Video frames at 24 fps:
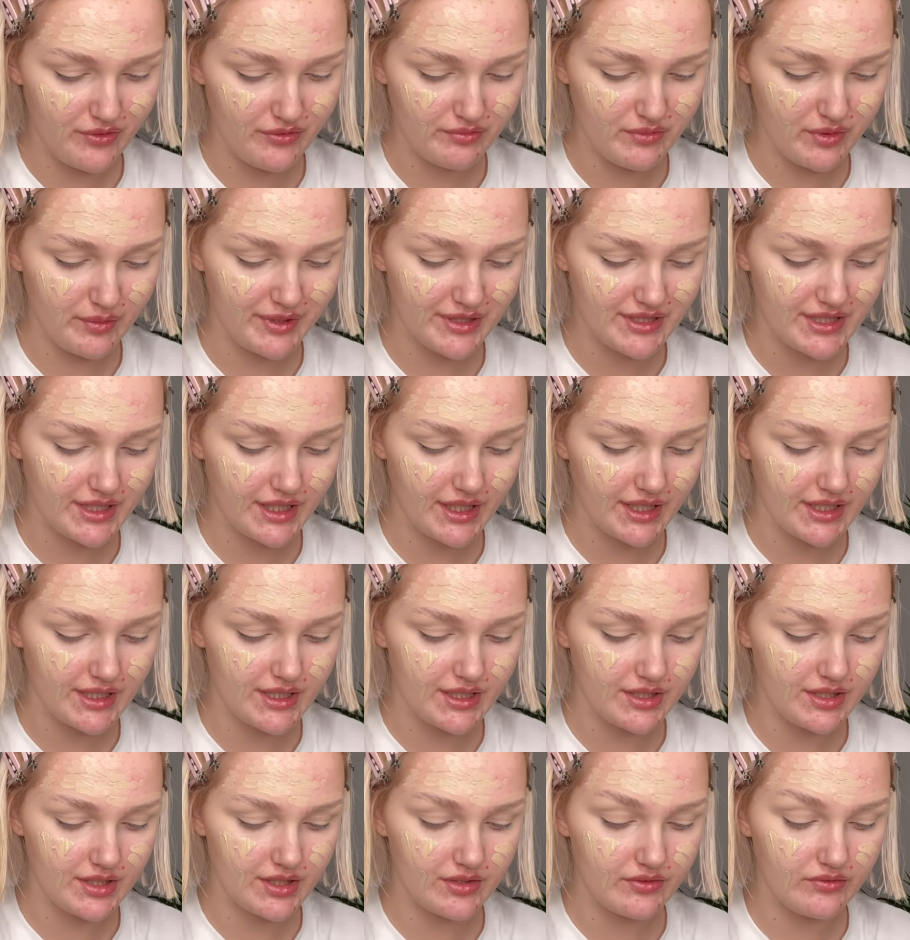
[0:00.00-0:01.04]
W momencie,
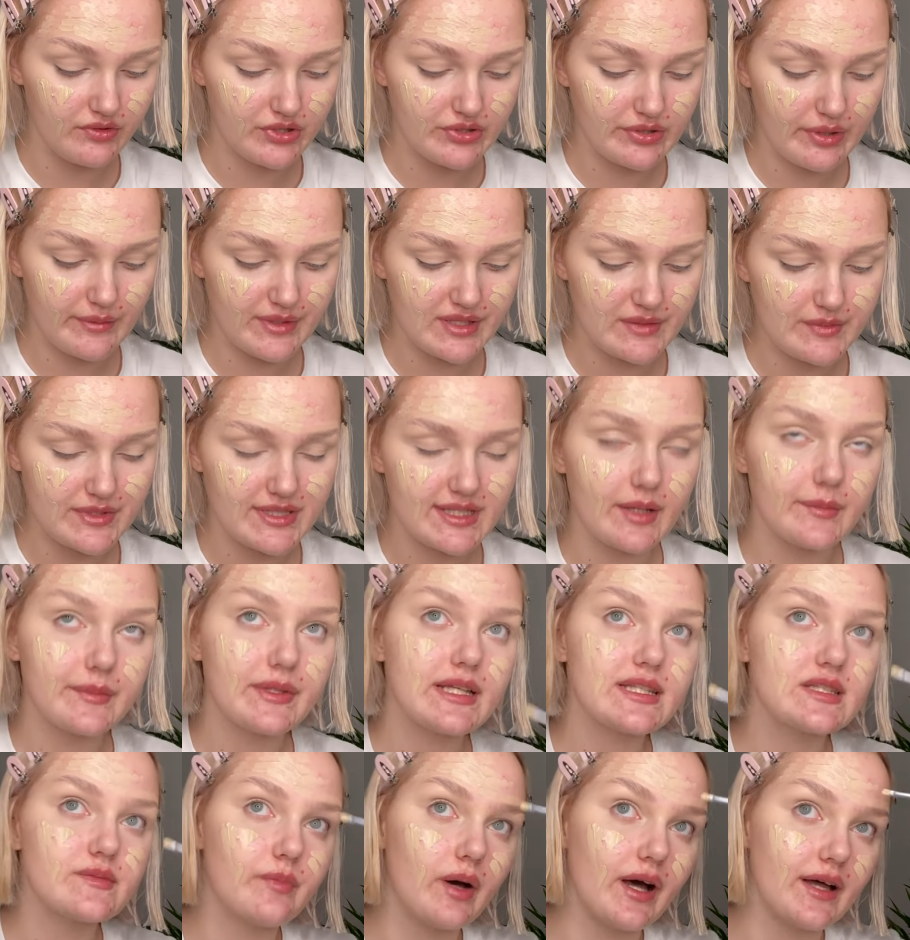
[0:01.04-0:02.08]
kiedy wyszłam z psem na
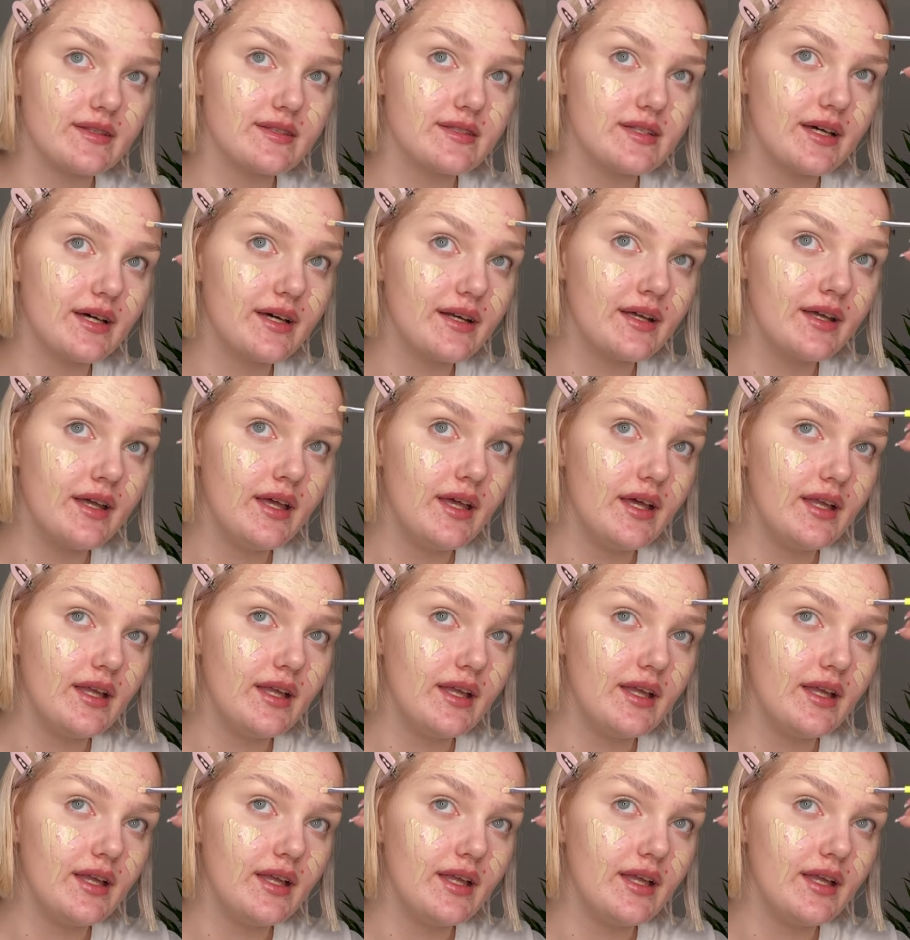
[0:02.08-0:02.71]
spacer,